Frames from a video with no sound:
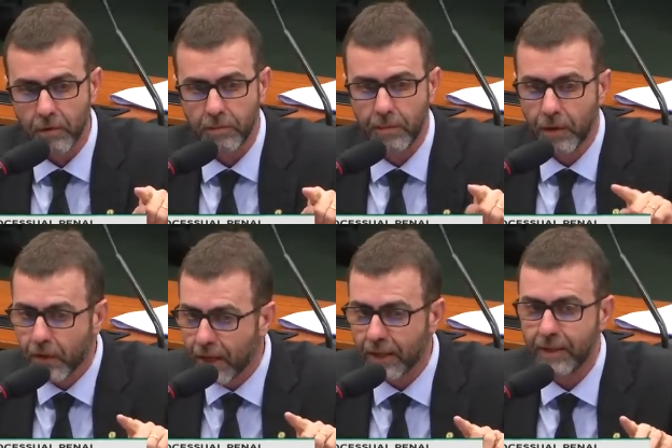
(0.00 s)
Primeiro,
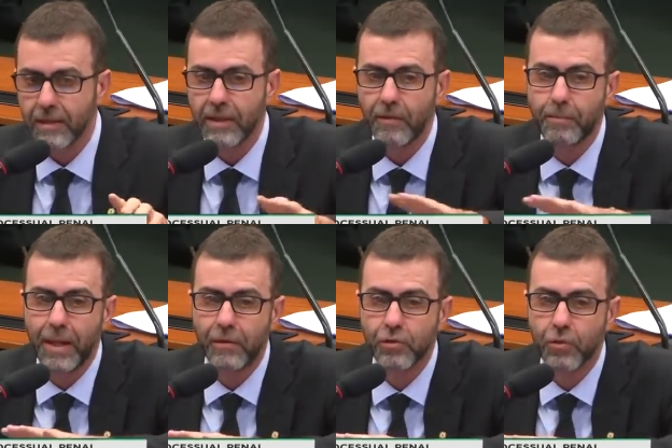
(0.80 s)
caracterizava
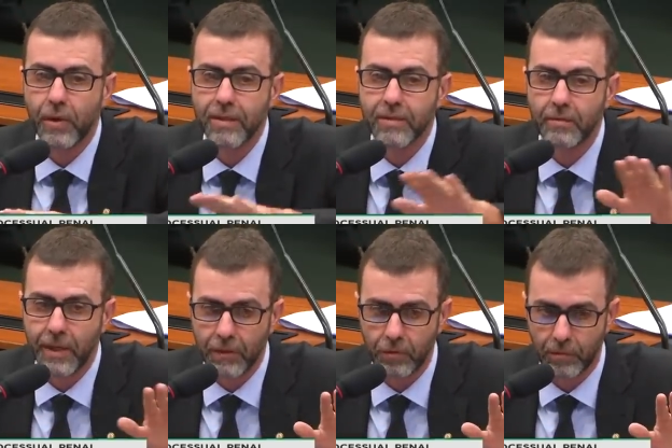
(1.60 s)
pleno
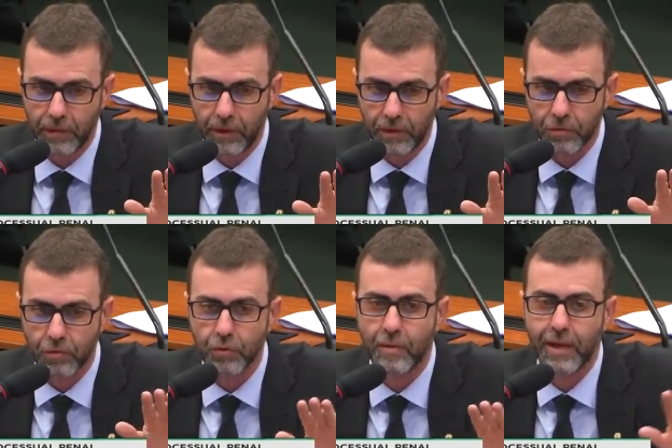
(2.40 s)
desconhecimento do ministro
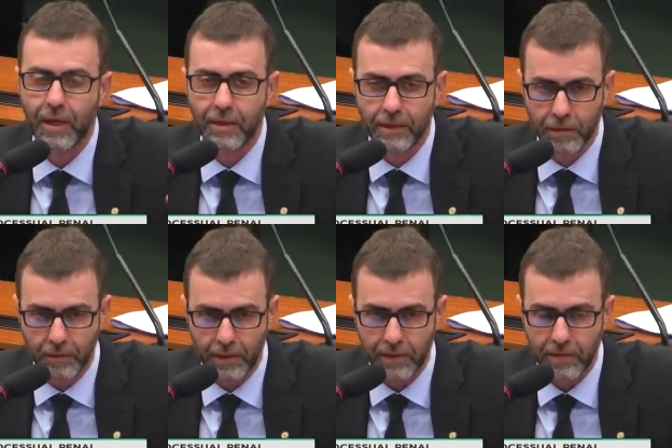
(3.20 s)
sobre a realidade das
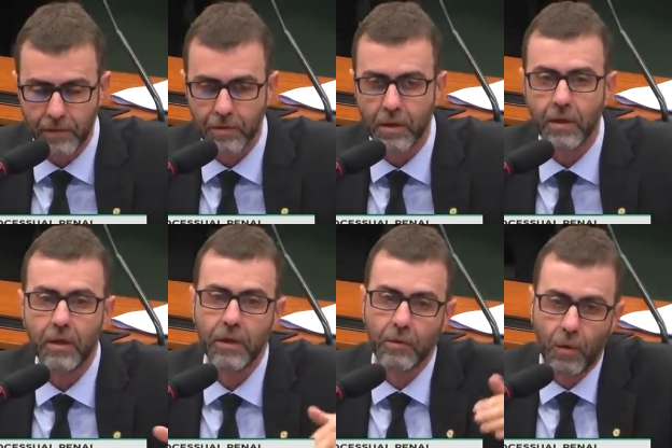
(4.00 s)
milícias
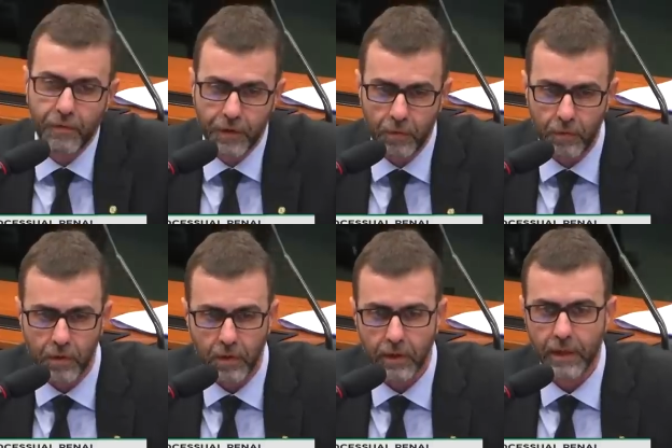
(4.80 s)
e não ouviu
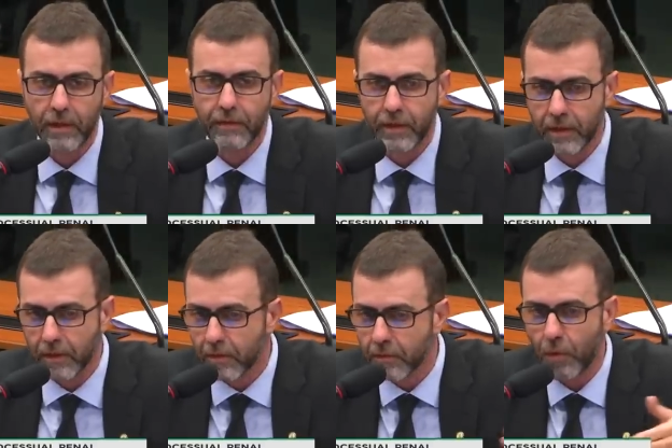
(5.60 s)
quem
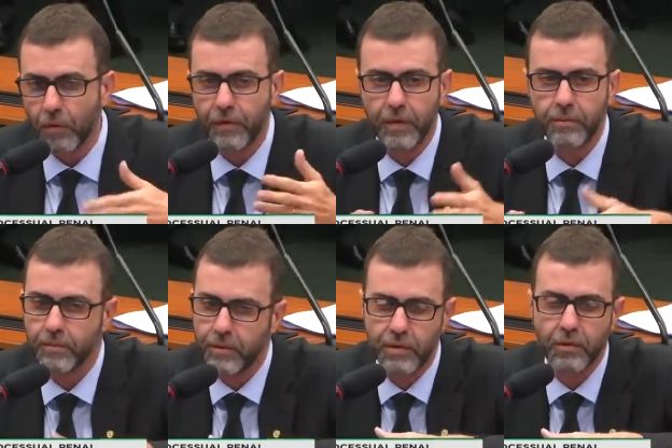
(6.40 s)
deveria ouvir.
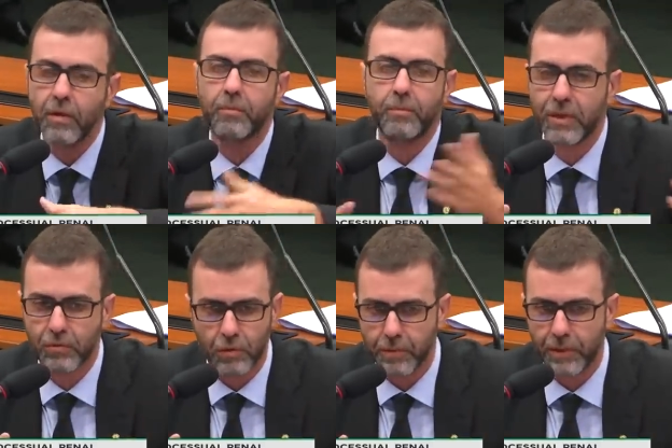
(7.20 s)
Existem
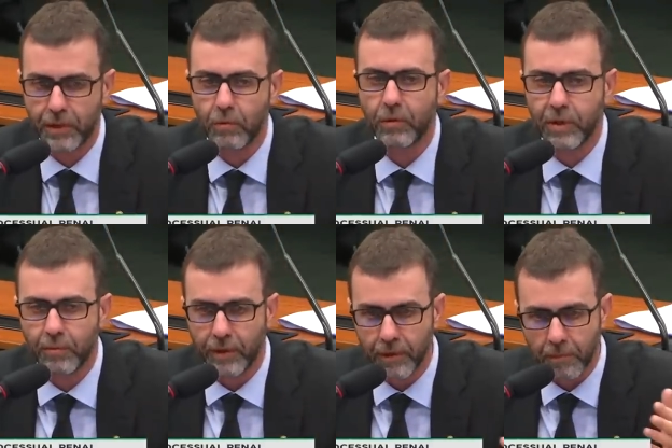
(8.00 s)
pessoas que poderiam
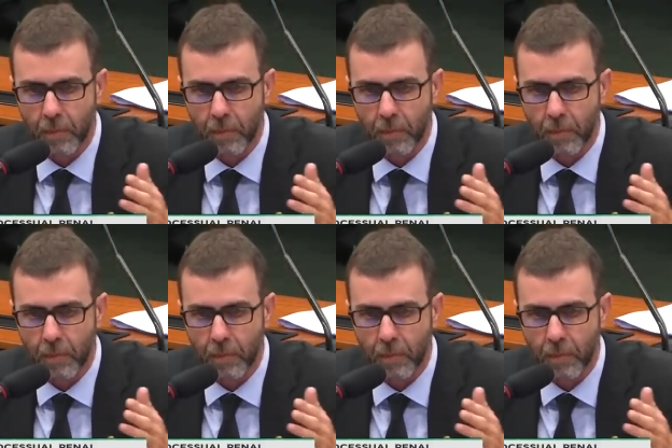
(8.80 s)
contribuir.